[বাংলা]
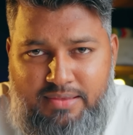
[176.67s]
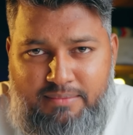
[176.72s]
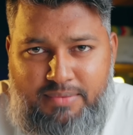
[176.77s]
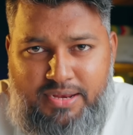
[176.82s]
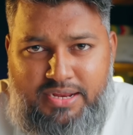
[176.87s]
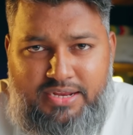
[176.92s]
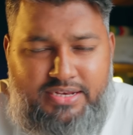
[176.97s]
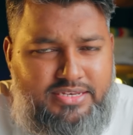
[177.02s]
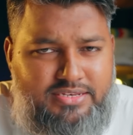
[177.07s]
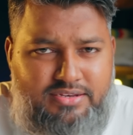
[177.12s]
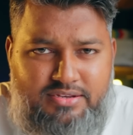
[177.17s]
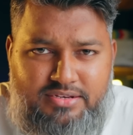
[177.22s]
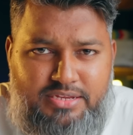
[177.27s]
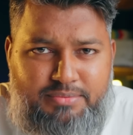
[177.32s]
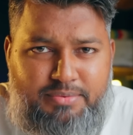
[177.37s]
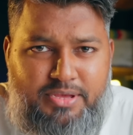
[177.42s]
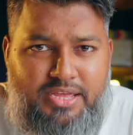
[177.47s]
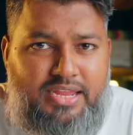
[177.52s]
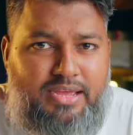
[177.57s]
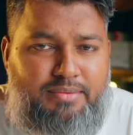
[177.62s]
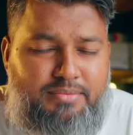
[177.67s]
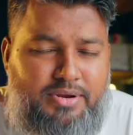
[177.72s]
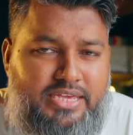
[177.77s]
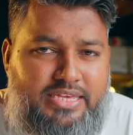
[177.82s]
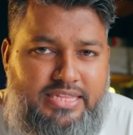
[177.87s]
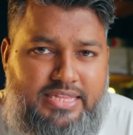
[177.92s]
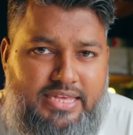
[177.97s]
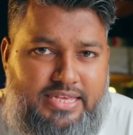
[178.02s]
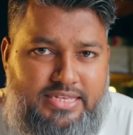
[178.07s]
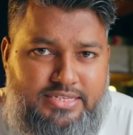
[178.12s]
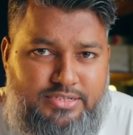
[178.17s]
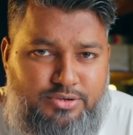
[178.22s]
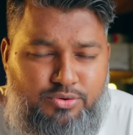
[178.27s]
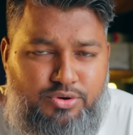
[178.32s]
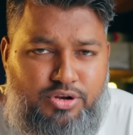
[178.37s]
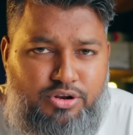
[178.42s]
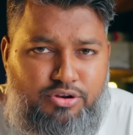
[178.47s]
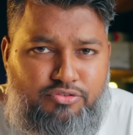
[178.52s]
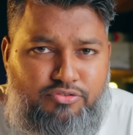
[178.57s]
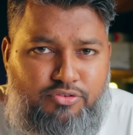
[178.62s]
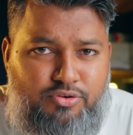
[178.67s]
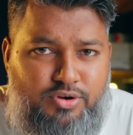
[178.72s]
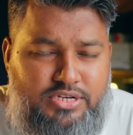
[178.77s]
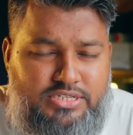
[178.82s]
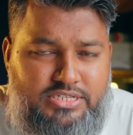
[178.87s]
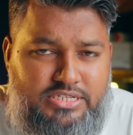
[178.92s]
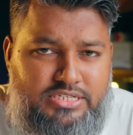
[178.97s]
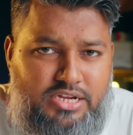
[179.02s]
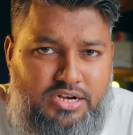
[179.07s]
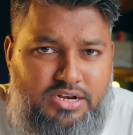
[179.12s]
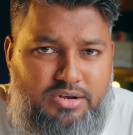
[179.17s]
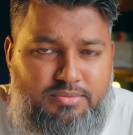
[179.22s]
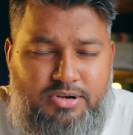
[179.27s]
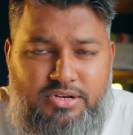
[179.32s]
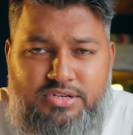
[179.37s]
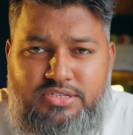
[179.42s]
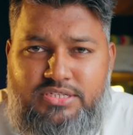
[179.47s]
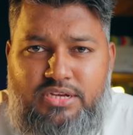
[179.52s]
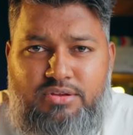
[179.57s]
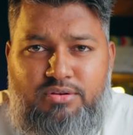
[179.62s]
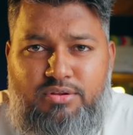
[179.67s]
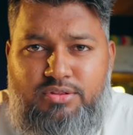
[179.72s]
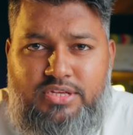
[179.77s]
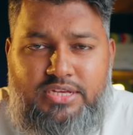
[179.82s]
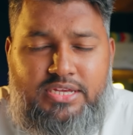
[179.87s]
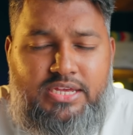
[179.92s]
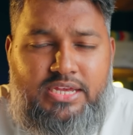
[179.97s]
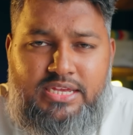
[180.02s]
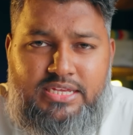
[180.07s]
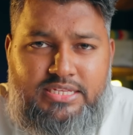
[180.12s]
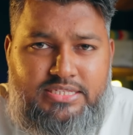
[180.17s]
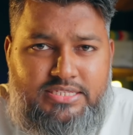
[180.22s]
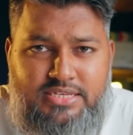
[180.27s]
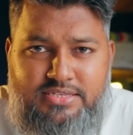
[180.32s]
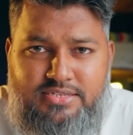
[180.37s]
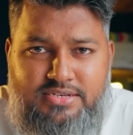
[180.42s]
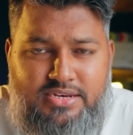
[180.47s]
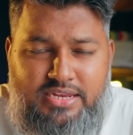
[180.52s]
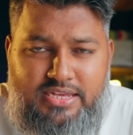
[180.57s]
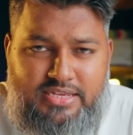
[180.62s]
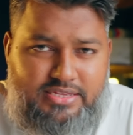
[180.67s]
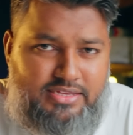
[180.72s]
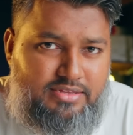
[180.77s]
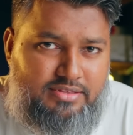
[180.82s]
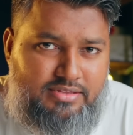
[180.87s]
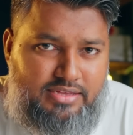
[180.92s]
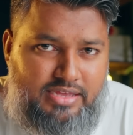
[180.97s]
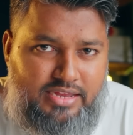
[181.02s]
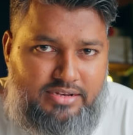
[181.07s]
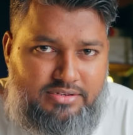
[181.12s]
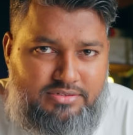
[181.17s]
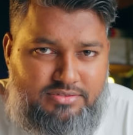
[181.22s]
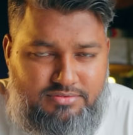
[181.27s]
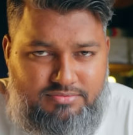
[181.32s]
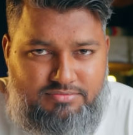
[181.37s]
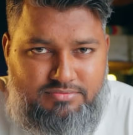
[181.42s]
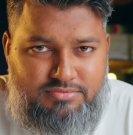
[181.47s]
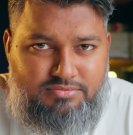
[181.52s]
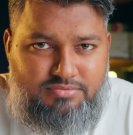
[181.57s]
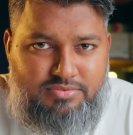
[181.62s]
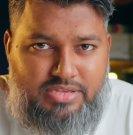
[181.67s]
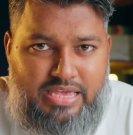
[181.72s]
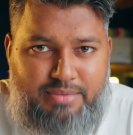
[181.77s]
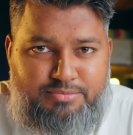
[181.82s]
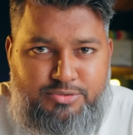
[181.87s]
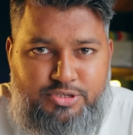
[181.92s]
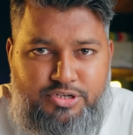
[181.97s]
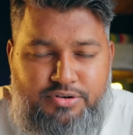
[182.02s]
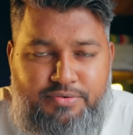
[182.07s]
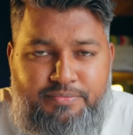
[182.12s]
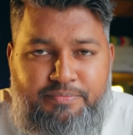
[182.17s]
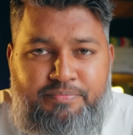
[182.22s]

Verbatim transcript: মানে টিপিক্যালি আমরা কি দেখি যে অন্যান্য ফোনের যে শাটার বাটন সেগুলোতে জাস্ট ক্লিক অ্যান্ড ক্যাপচার